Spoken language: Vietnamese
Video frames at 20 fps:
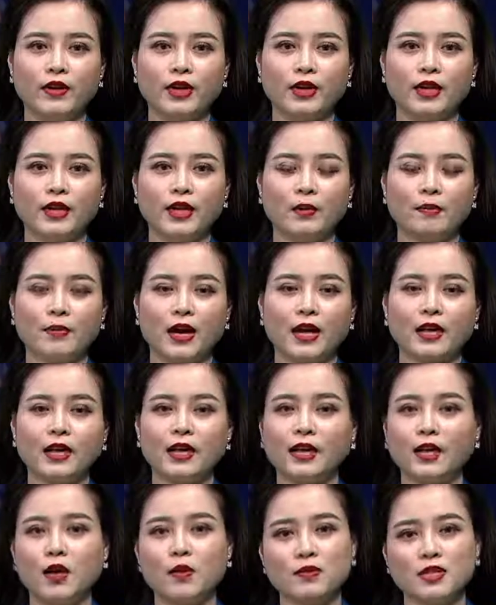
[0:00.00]
Đến năm
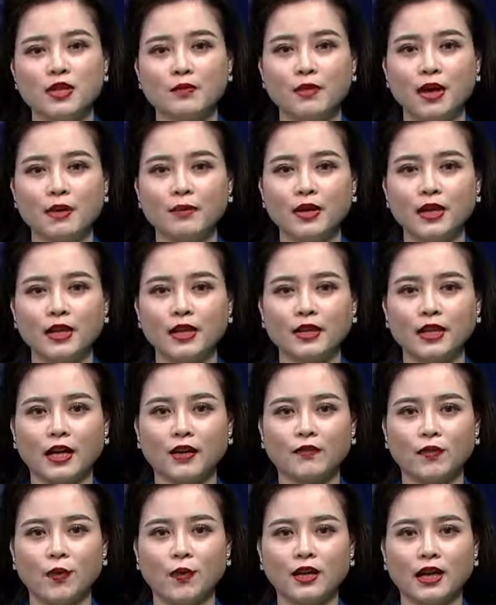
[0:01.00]
2030,
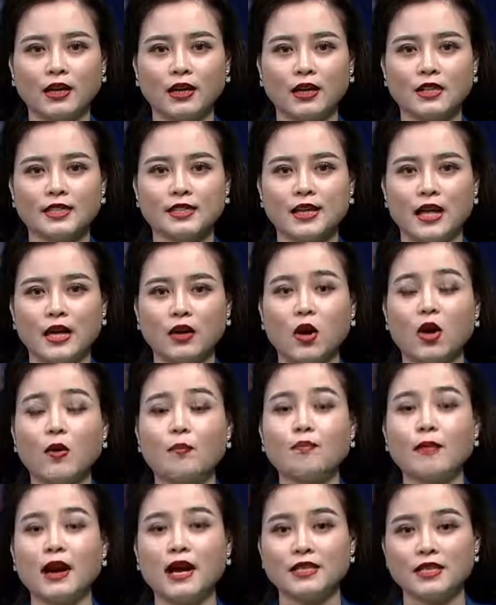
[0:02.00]
thành phố Đà Nẵng sẽ có
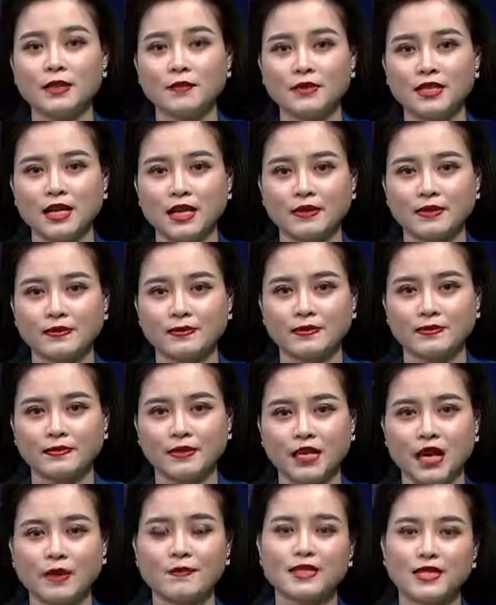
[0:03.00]
300 trạm,
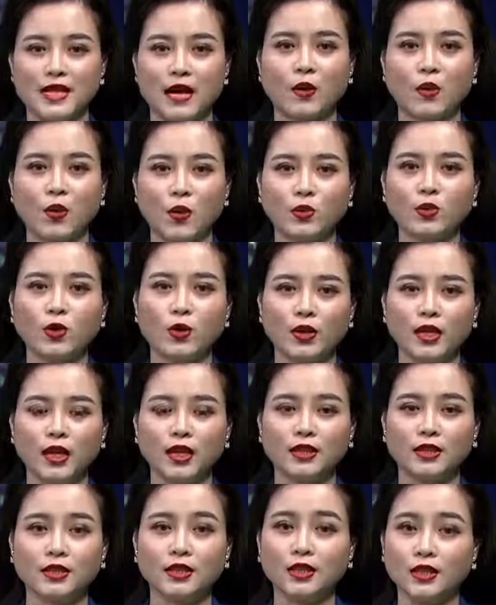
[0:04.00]
trạm sạc ô tô
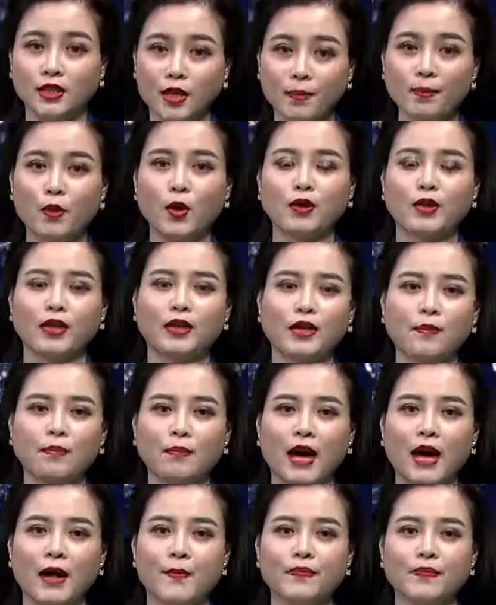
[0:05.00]
điện từ cấp 1 đến cấp
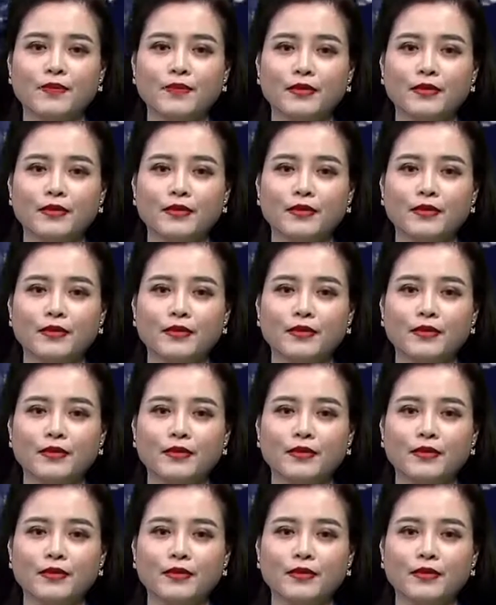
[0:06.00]
3.